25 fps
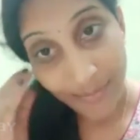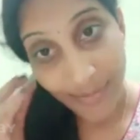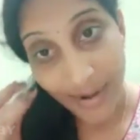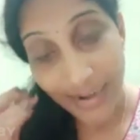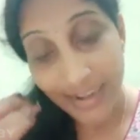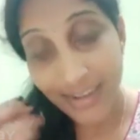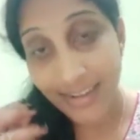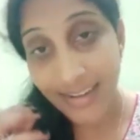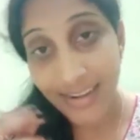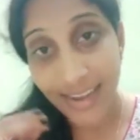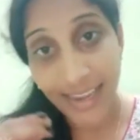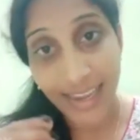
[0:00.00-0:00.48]
బట్
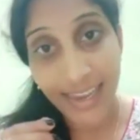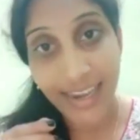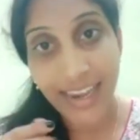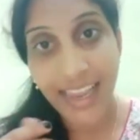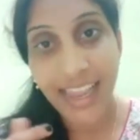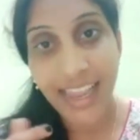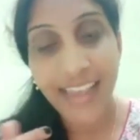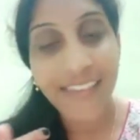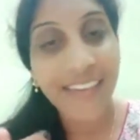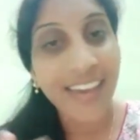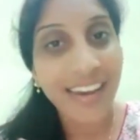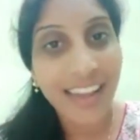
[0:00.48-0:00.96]

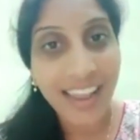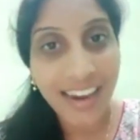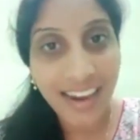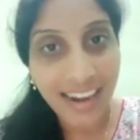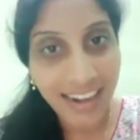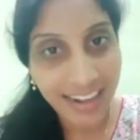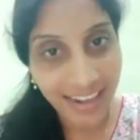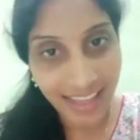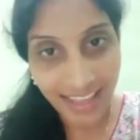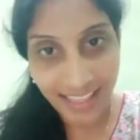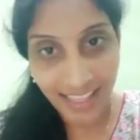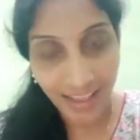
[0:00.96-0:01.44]

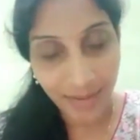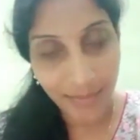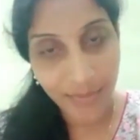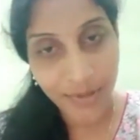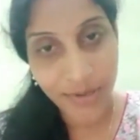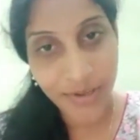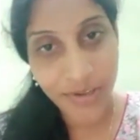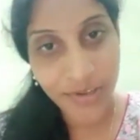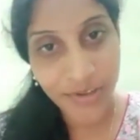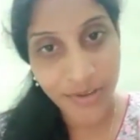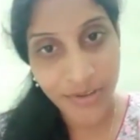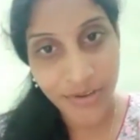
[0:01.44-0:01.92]
నేనేమన్నానంటే
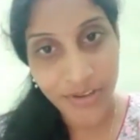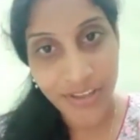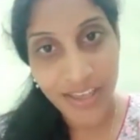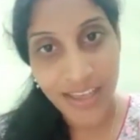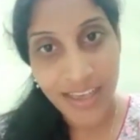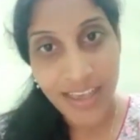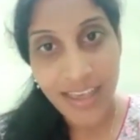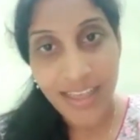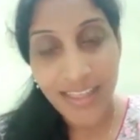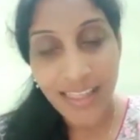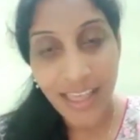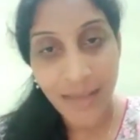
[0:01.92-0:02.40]
తమ్ముడు
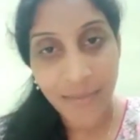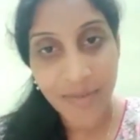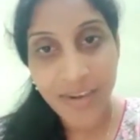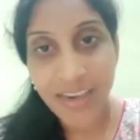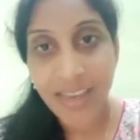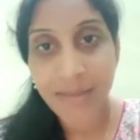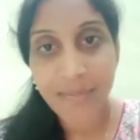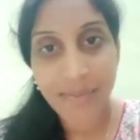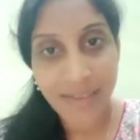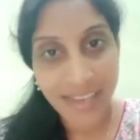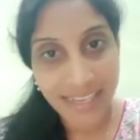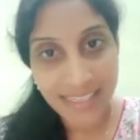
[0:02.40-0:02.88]
తమరికి
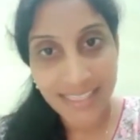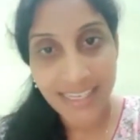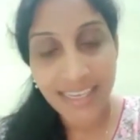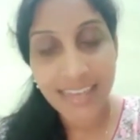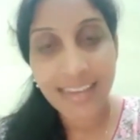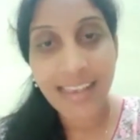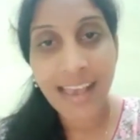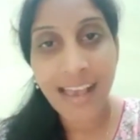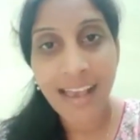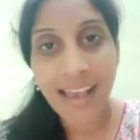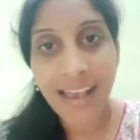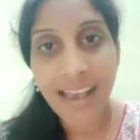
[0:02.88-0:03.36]

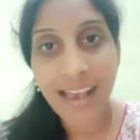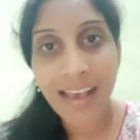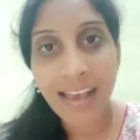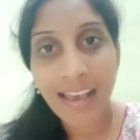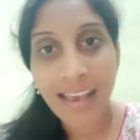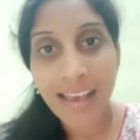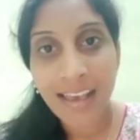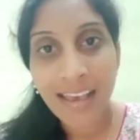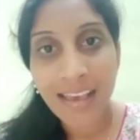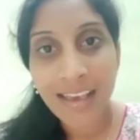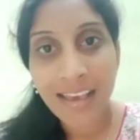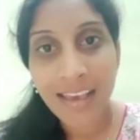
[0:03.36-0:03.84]
బేసిక్గా
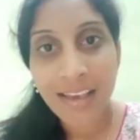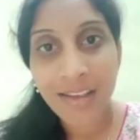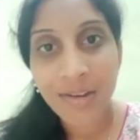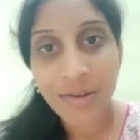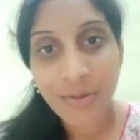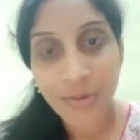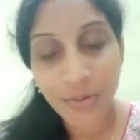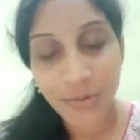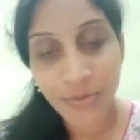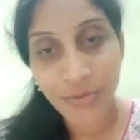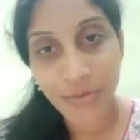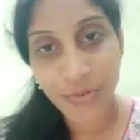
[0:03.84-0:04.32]

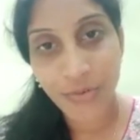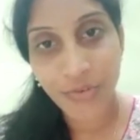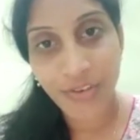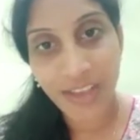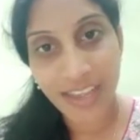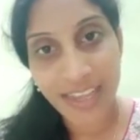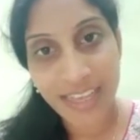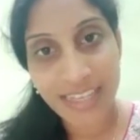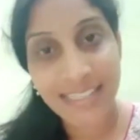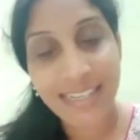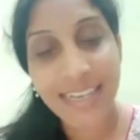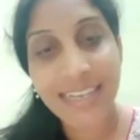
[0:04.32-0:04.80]
నువ్వు
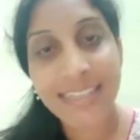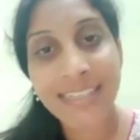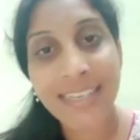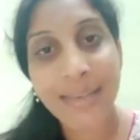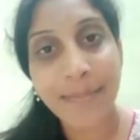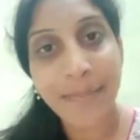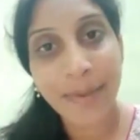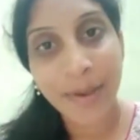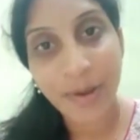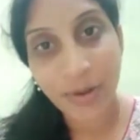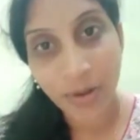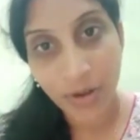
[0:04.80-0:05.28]

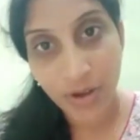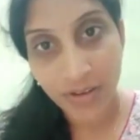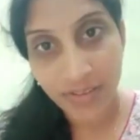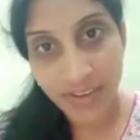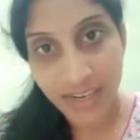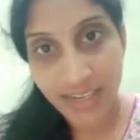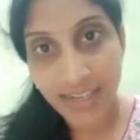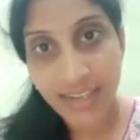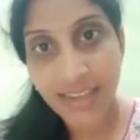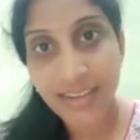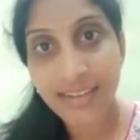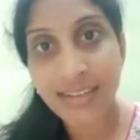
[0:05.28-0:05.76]
వైఎస్ఆర్సీపీ
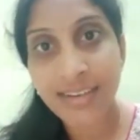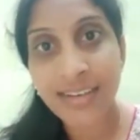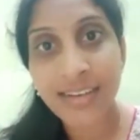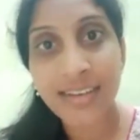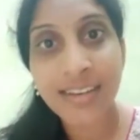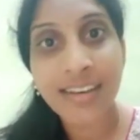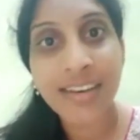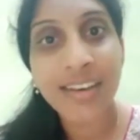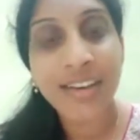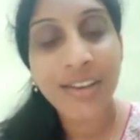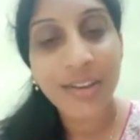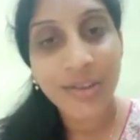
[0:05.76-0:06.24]
కోవర్ట్
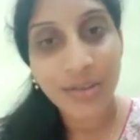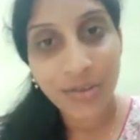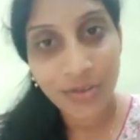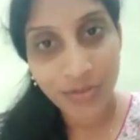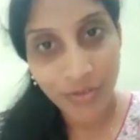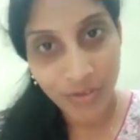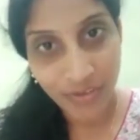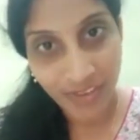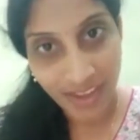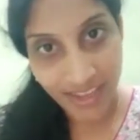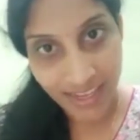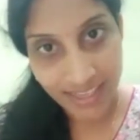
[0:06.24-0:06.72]
నువ్వు
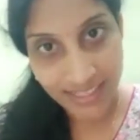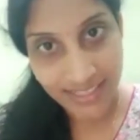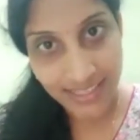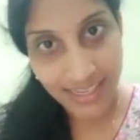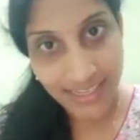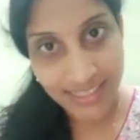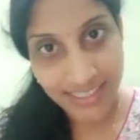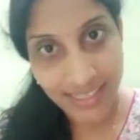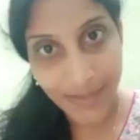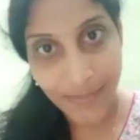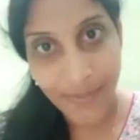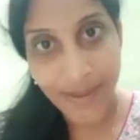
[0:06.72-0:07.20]

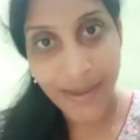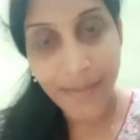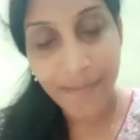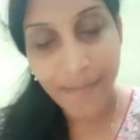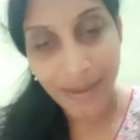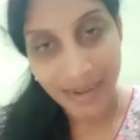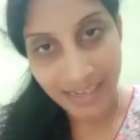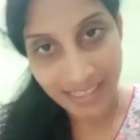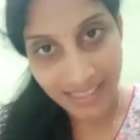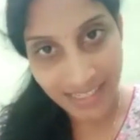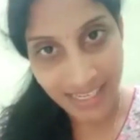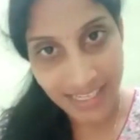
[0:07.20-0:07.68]
వైఎస్ఆర్సీపీకి
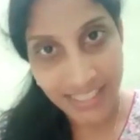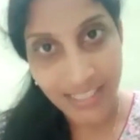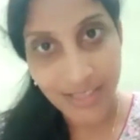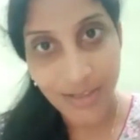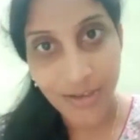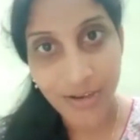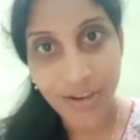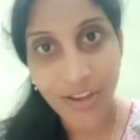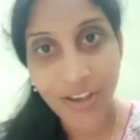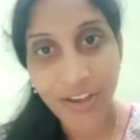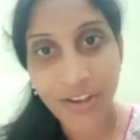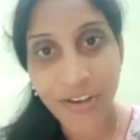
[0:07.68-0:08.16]
పని
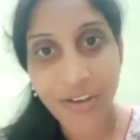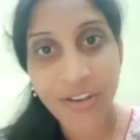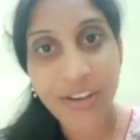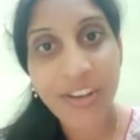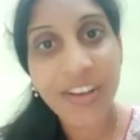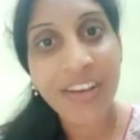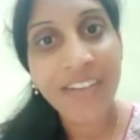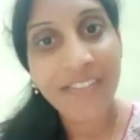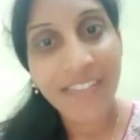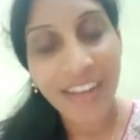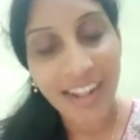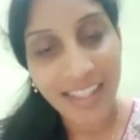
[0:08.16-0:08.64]
చేస్తున్నావు
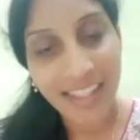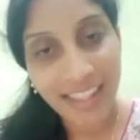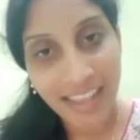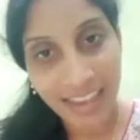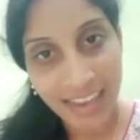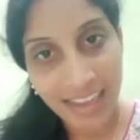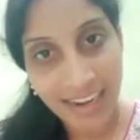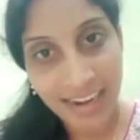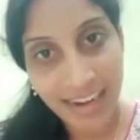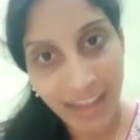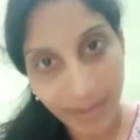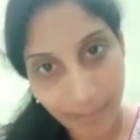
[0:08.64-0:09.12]
వాళ్ళ
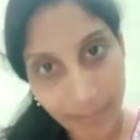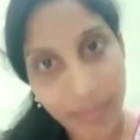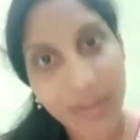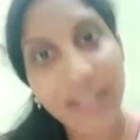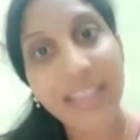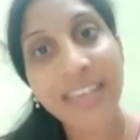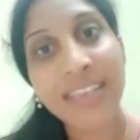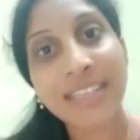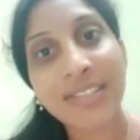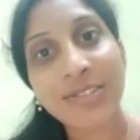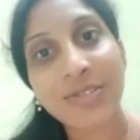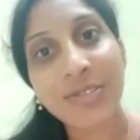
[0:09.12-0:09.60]
దగ్గర డబ్బులు
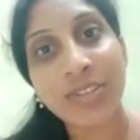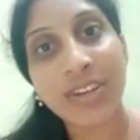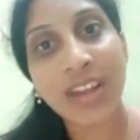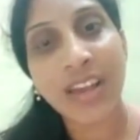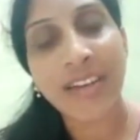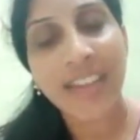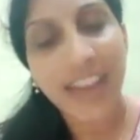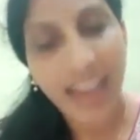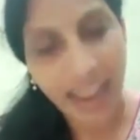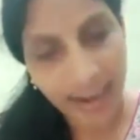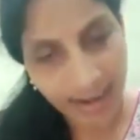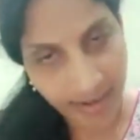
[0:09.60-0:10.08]
తీసుకున్నావు
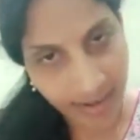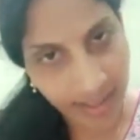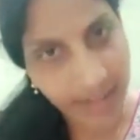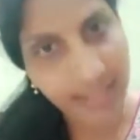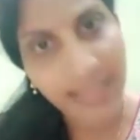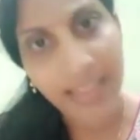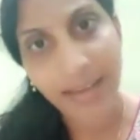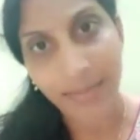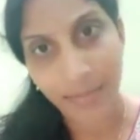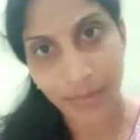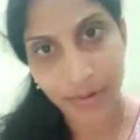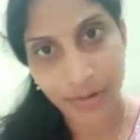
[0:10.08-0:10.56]
అని అన్నాను
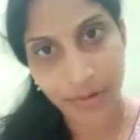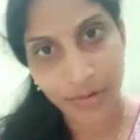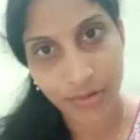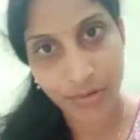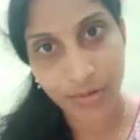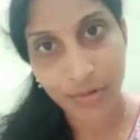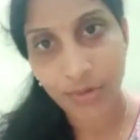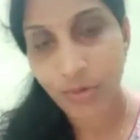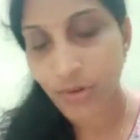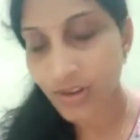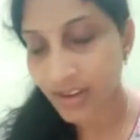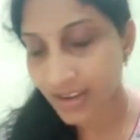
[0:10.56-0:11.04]
తమ్ముడు
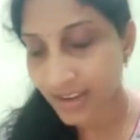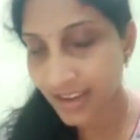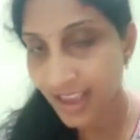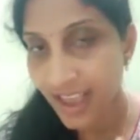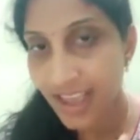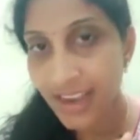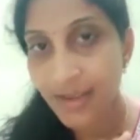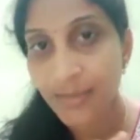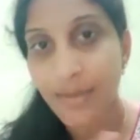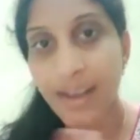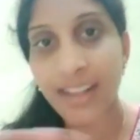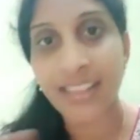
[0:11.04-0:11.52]
కుక్క
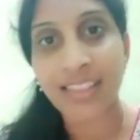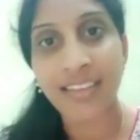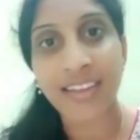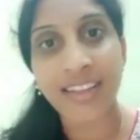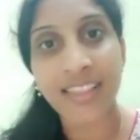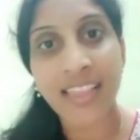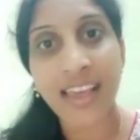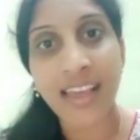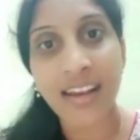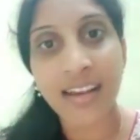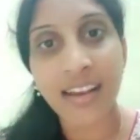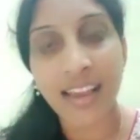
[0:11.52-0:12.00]
అని మాత్రం అయితే
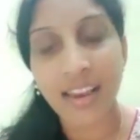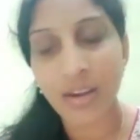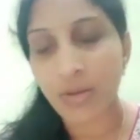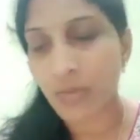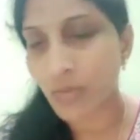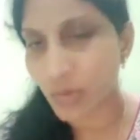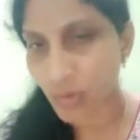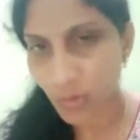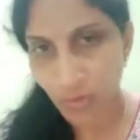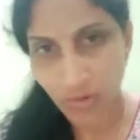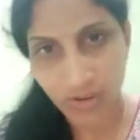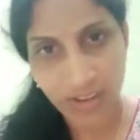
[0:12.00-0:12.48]
అనలే నువ్వు
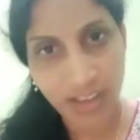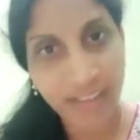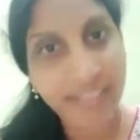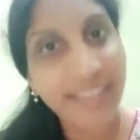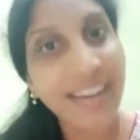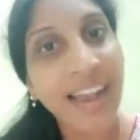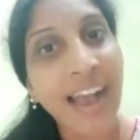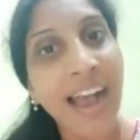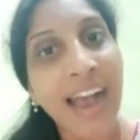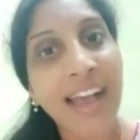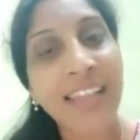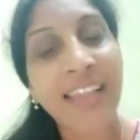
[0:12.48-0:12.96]
కుక్క
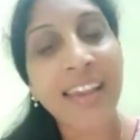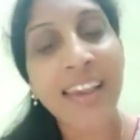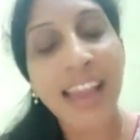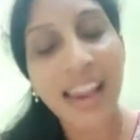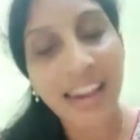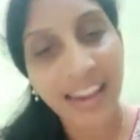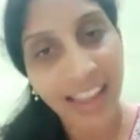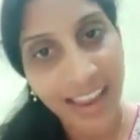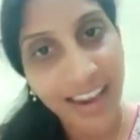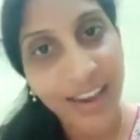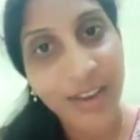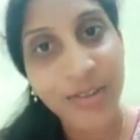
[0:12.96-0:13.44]
కాదనే
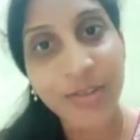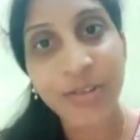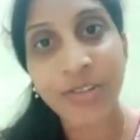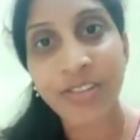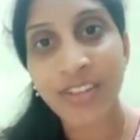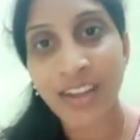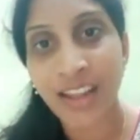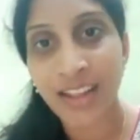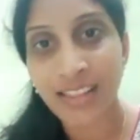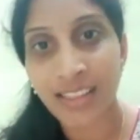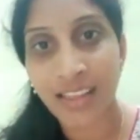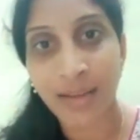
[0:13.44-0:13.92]
నేను
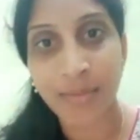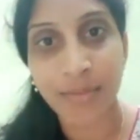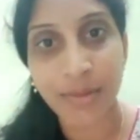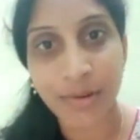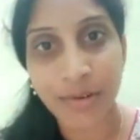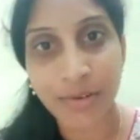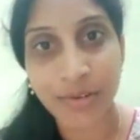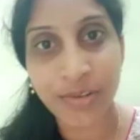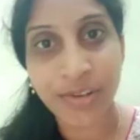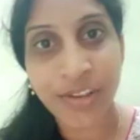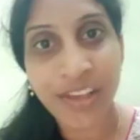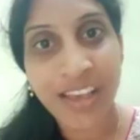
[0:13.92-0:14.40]
అనుకుంటున్నాను
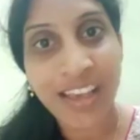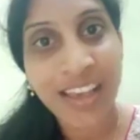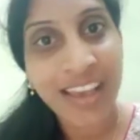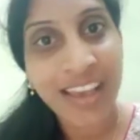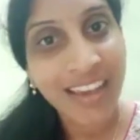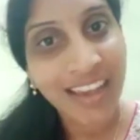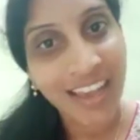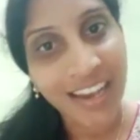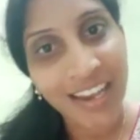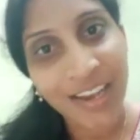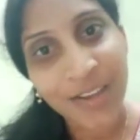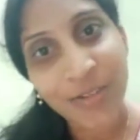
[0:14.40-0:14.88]
తమ్ముడు
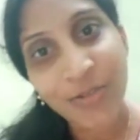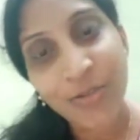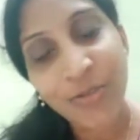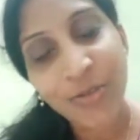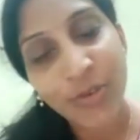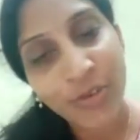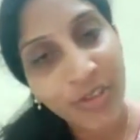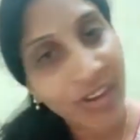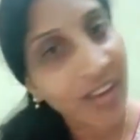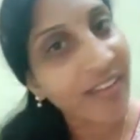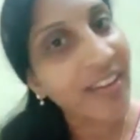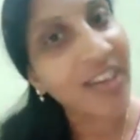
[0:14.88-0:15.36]
కానీ నువ్వు
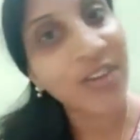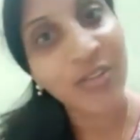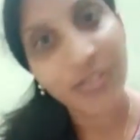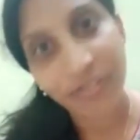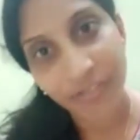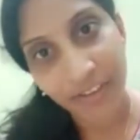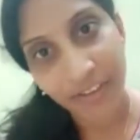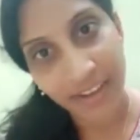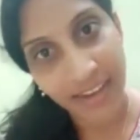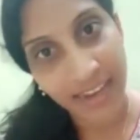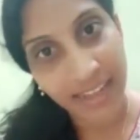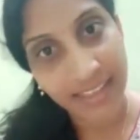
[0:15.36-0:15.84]
కుక్కవని నువ్వు
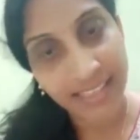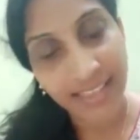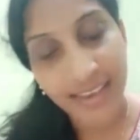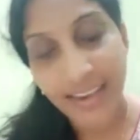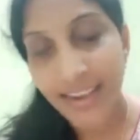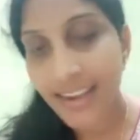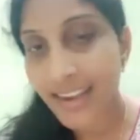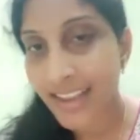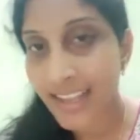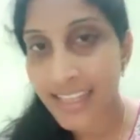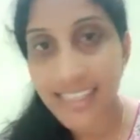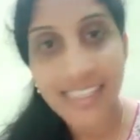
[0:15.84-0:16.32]
ఫీల్ అయితే
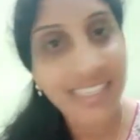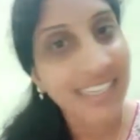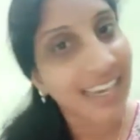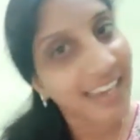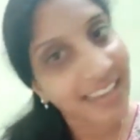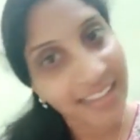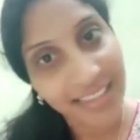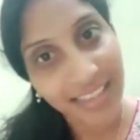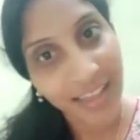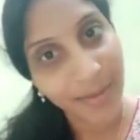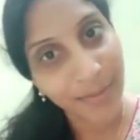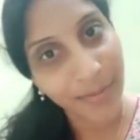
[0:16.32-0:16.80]
నేనేం
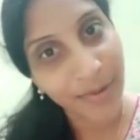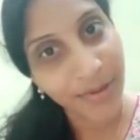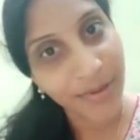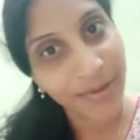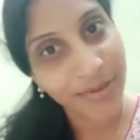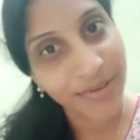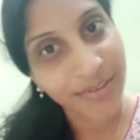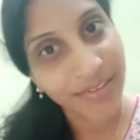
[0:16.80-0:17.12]
చేయను తమ్ముడు